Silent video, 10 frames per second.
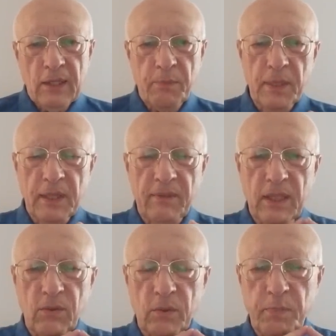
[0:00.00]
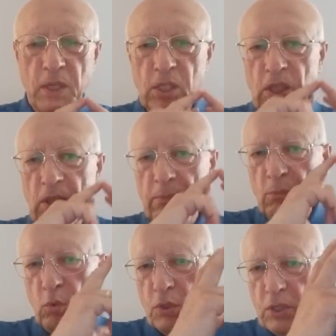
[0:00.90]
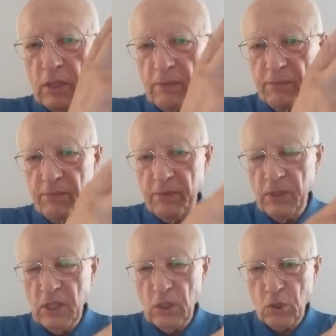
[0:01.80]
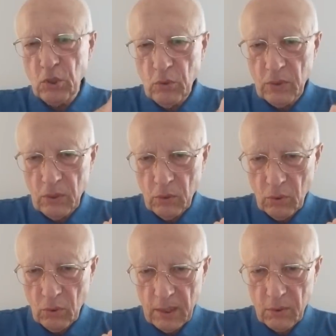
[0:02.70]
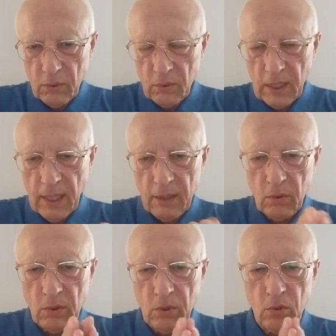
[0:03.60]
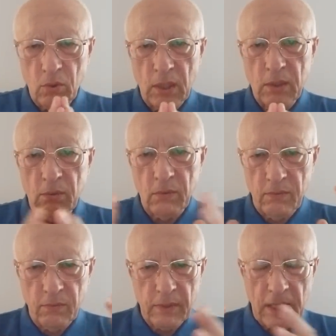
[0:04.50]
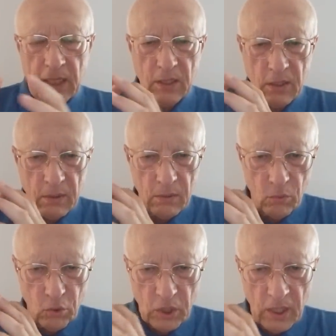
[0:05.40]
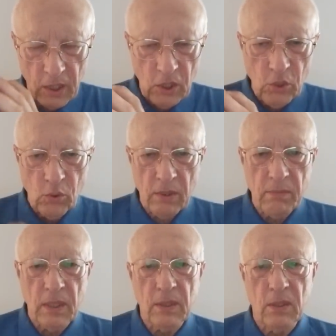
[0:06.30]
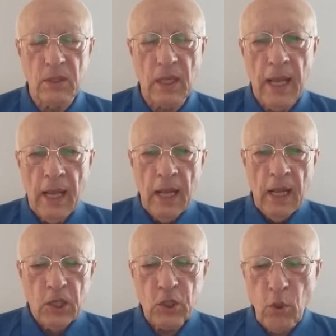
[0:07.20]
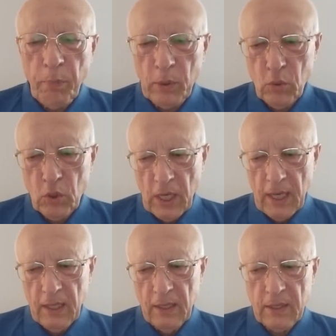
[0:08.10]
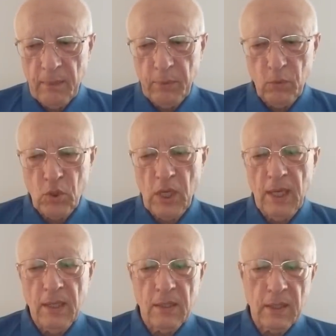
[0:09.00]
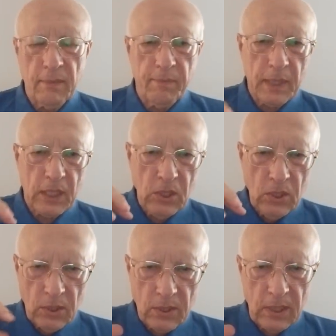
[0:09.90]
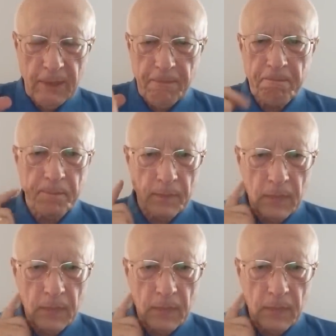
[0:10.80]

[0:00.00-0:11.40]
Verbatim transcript: Теперь давайте вот перекинем мостик в нынешнюю ситуацию, да, то есть ситуация вот в конец уже июня месяца. Что получается? Получается практически